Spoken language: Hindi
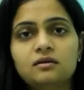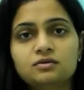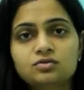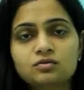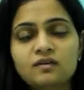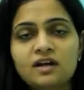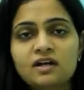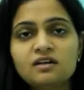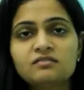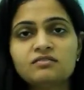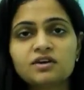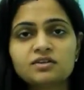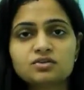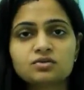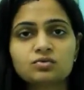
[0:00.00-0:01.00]
जो वायरल
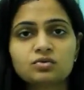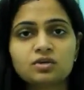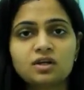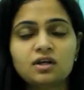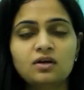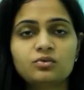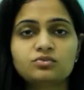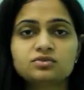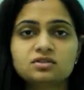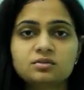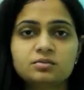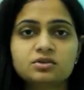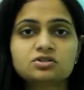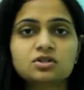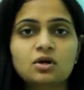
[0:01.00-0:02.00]
इन्फेक्शन होता है
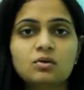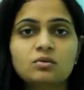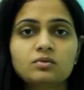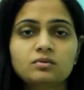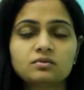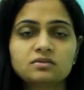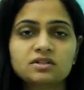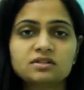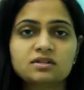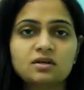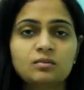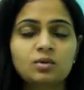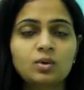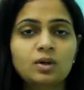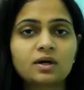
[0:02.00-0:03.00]
उससे बचाव जैसे
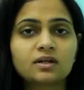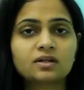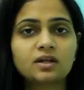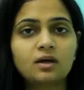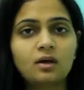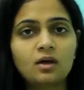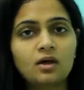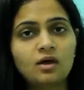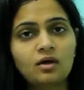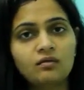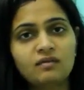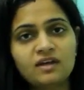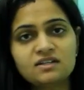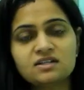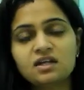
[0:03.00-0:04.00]
हम लोग करते हैं
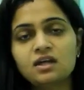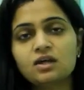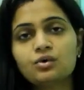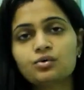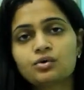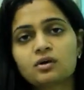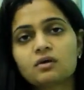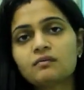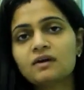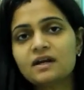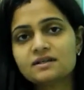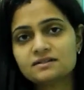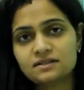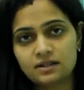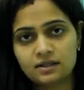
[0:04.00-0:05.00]
वैसे ही कोरोना
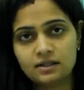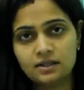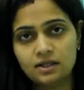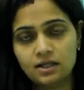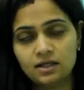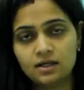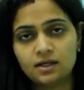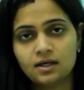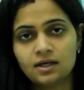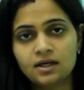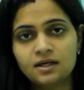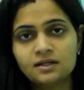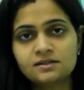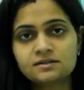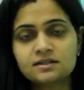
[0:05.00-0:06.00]
वायरस से करना है
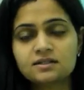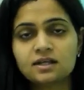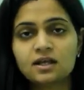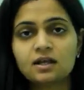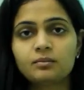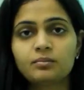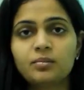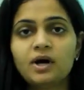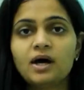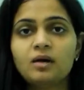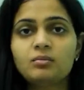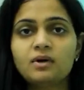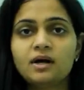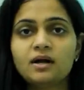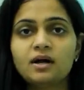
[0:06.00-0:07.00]
जैसे कि
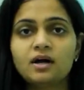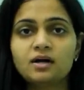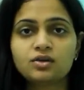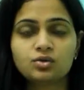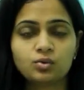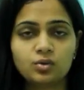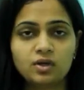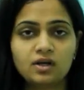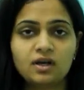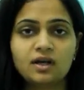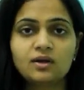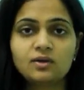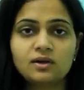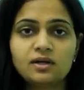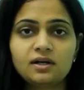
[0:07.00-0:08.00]
बार बार हाथ धोना
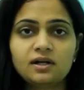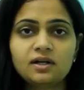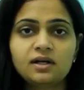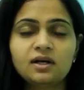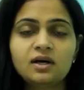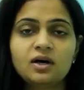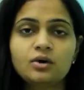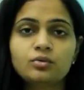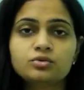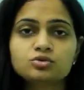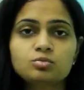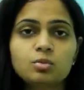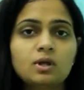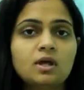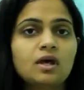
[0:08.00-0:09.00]
रेगुलरली
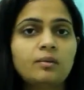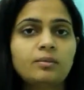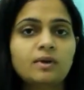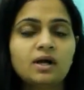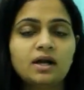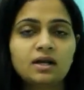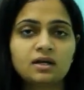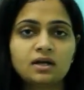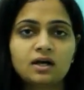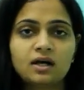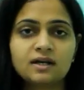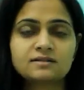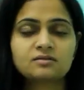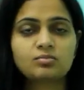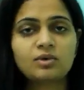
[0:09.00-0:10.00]
कुछ भी आप खाना
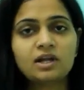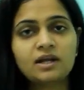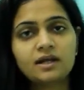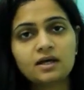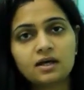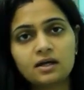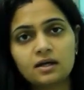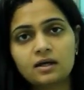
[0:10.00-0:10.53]
खाने से पहले खाना